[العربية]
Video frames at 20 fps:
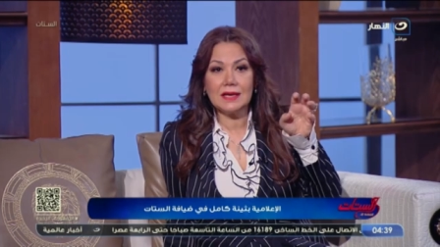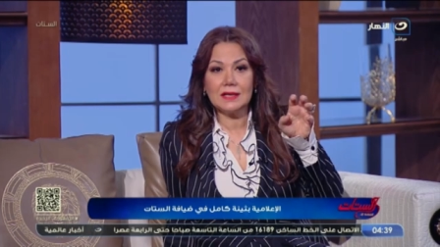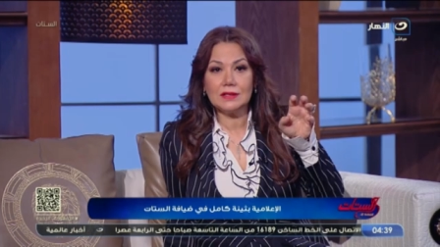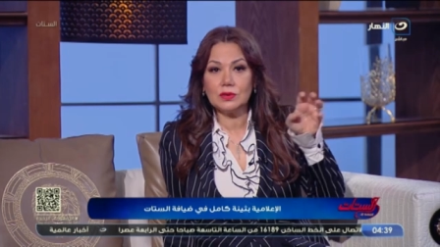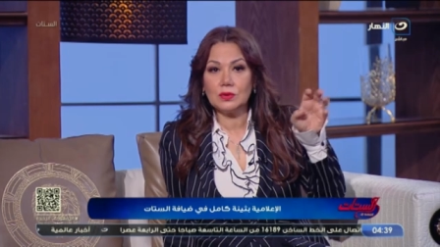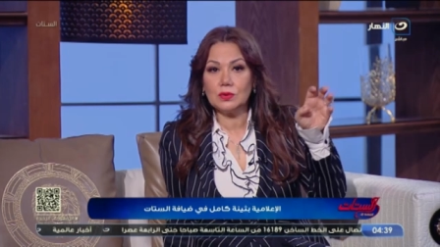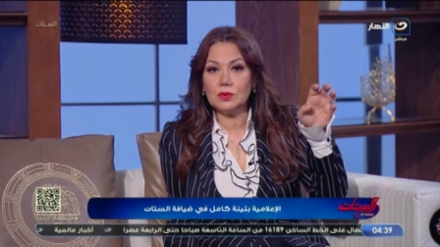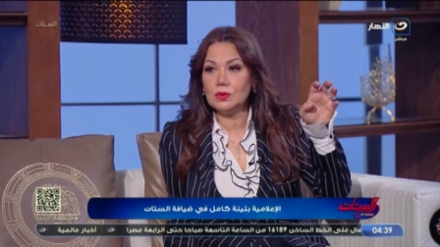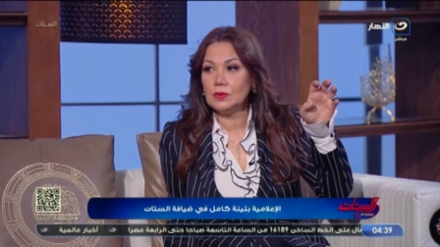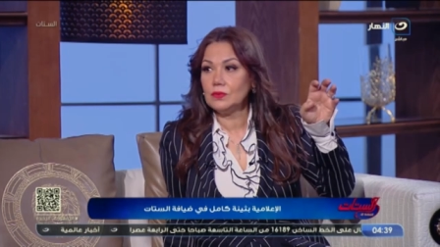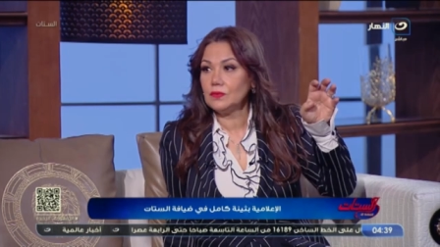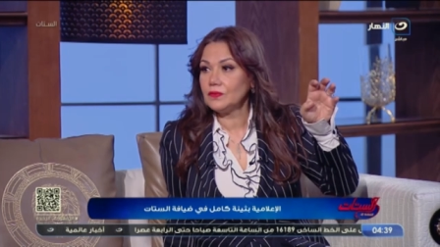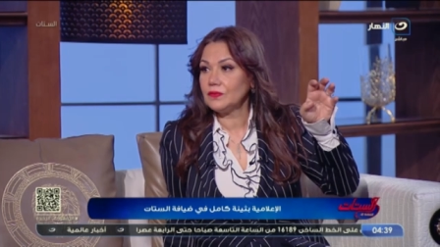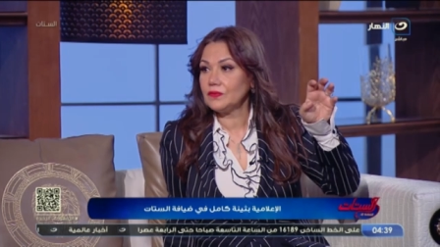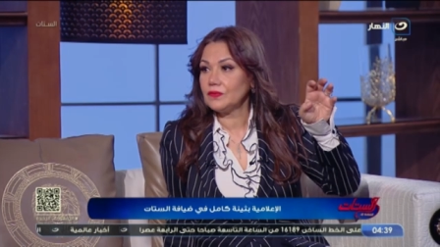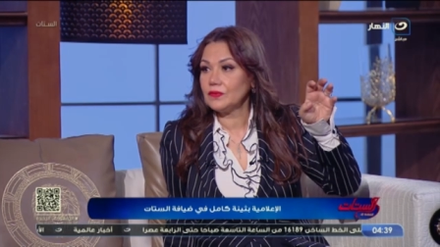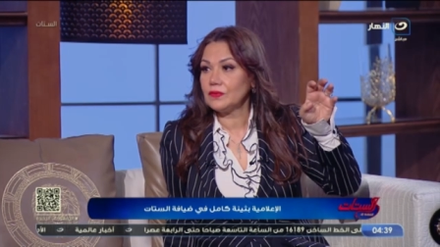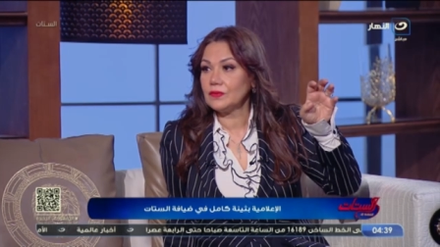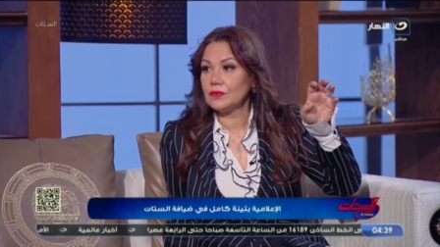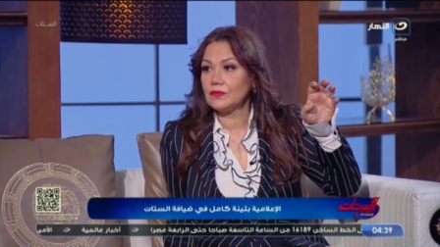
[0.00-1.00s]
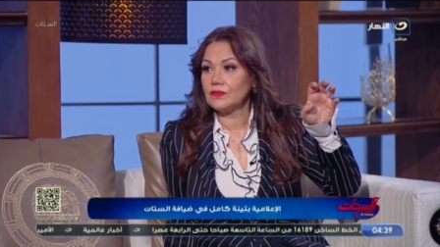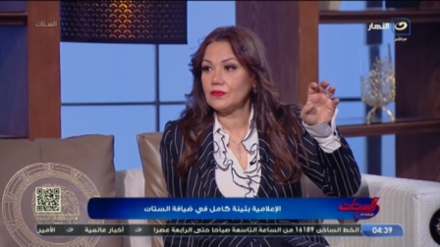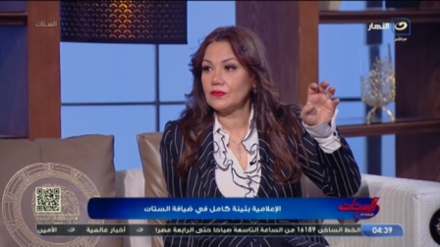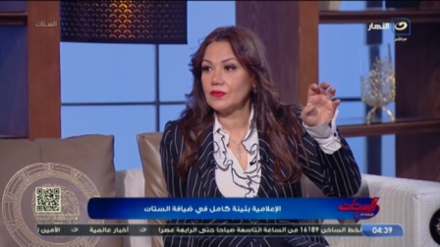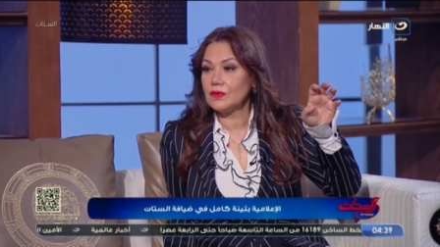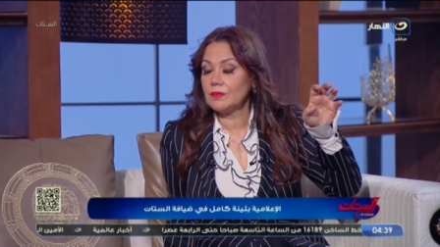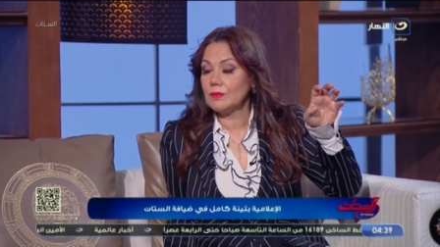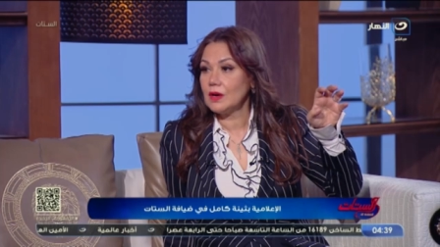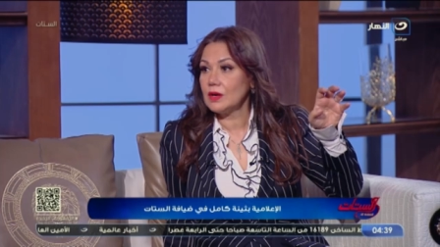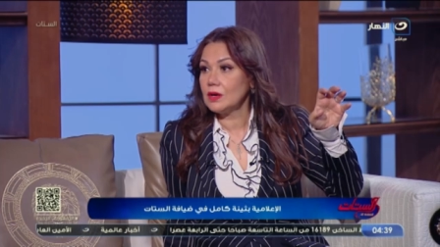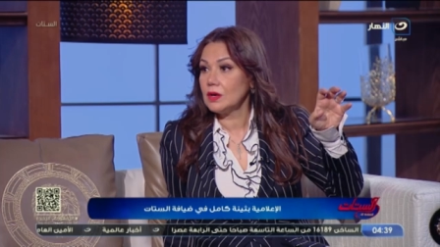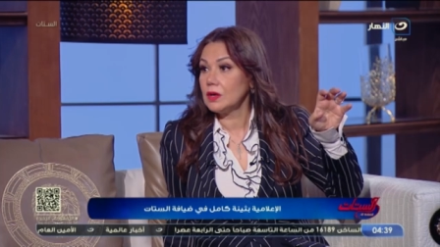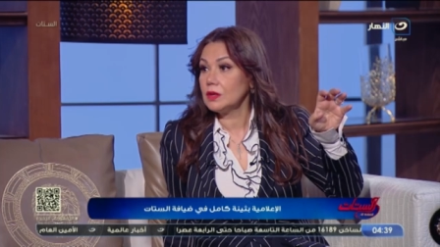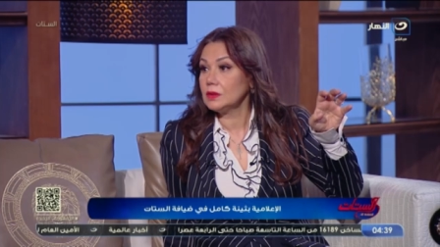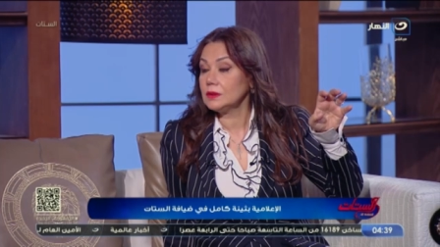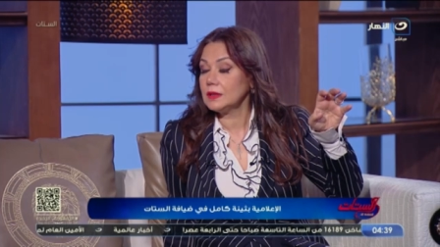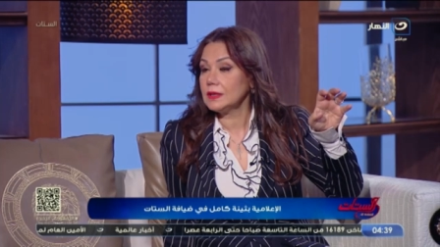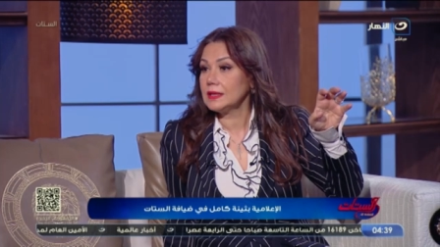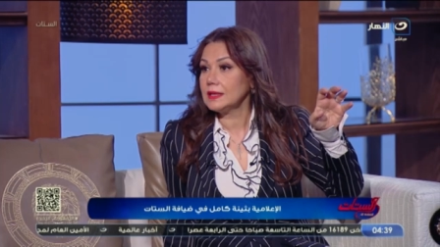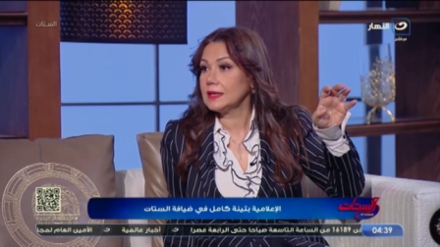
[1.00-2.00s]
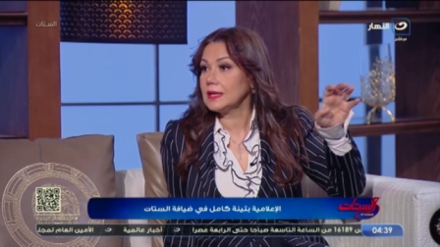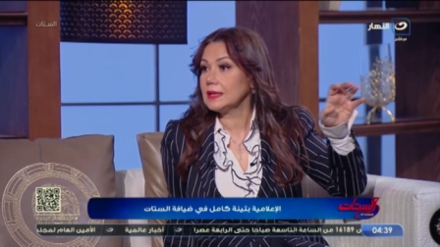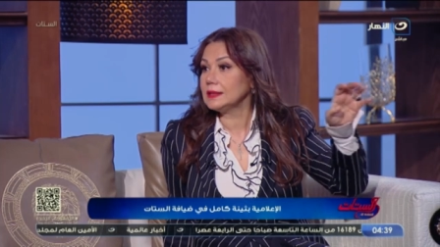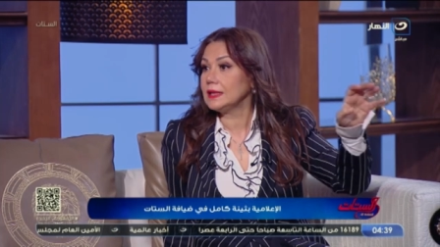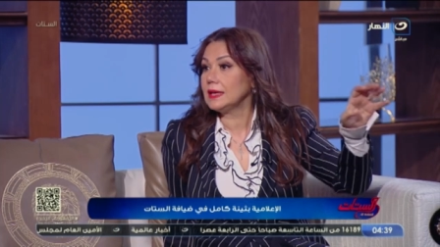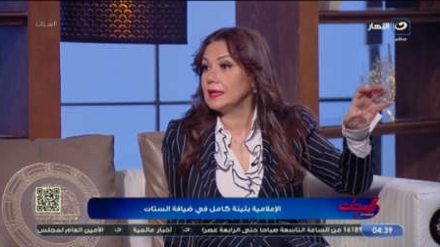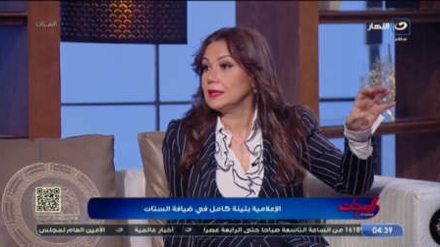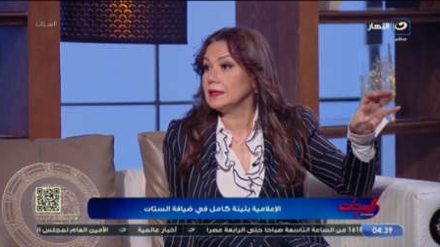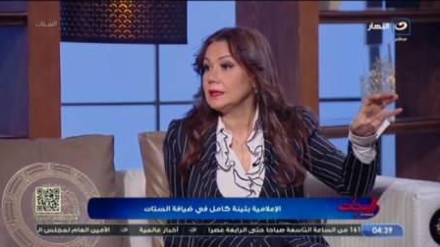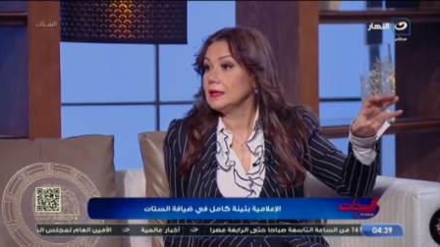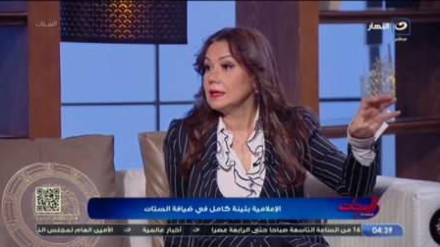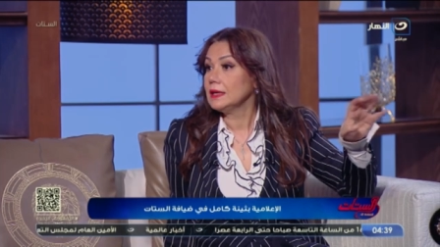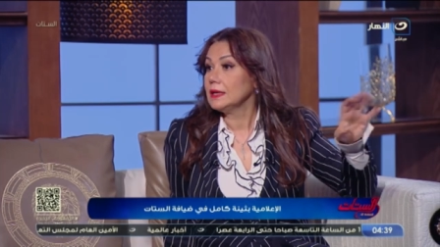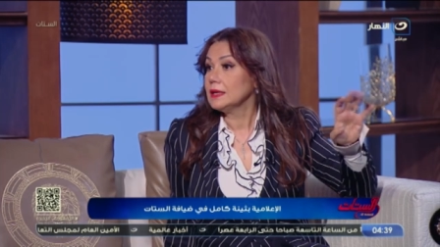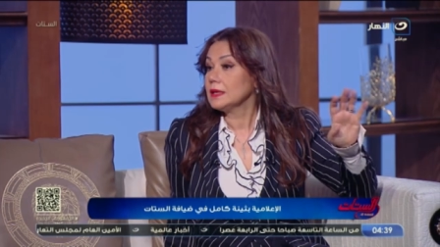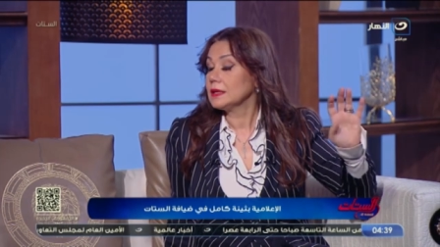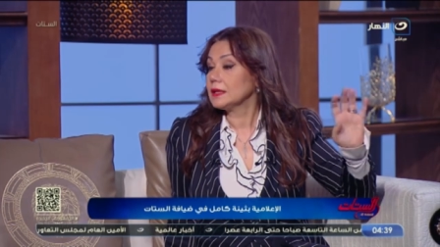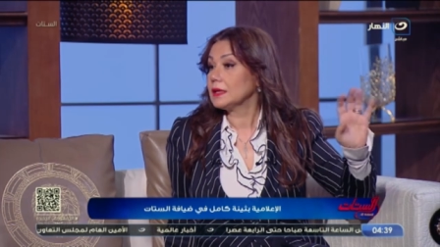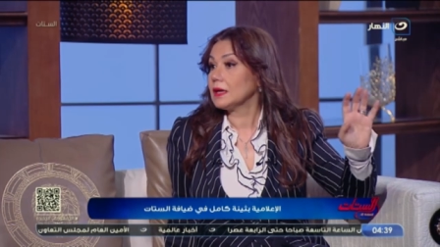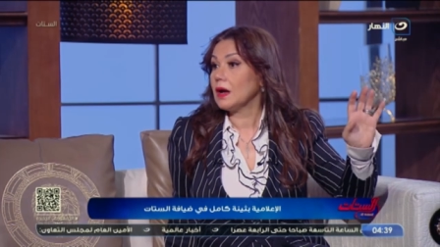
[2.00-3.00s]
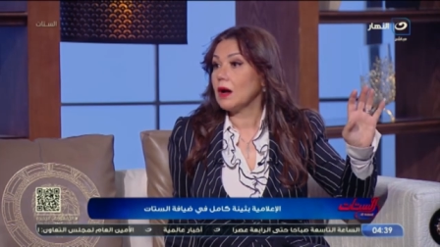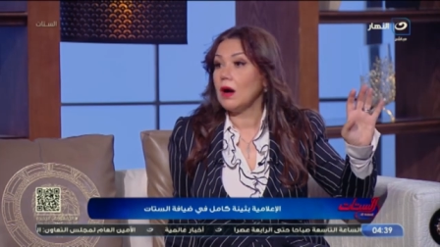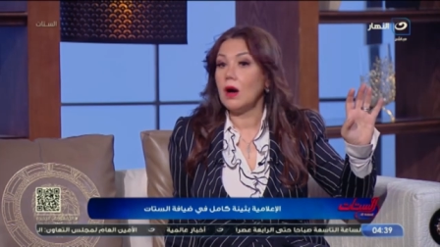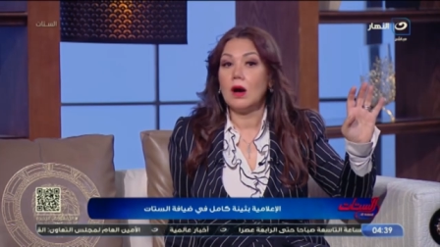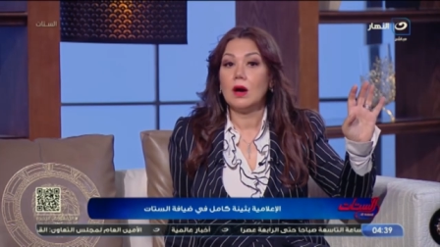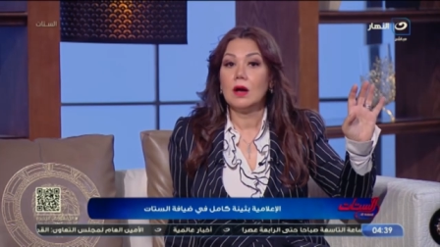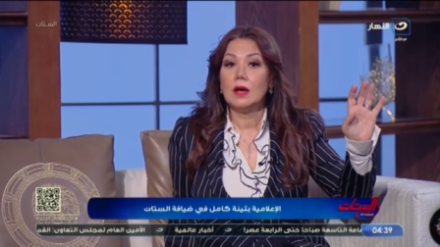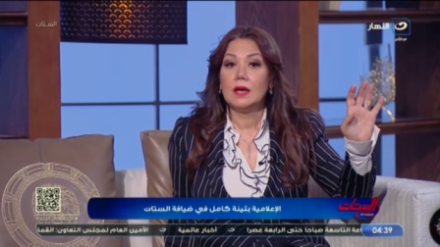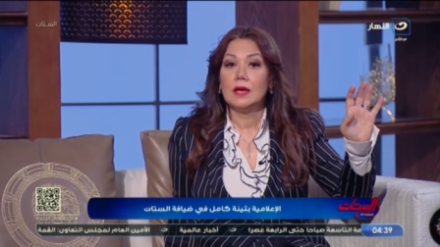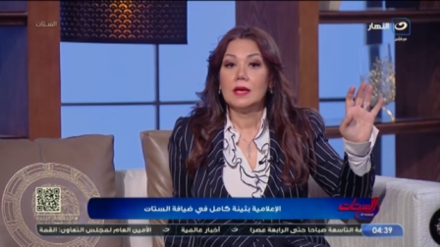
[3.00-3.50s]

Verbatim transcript: ادخل في او في, في معارك النجوميه اه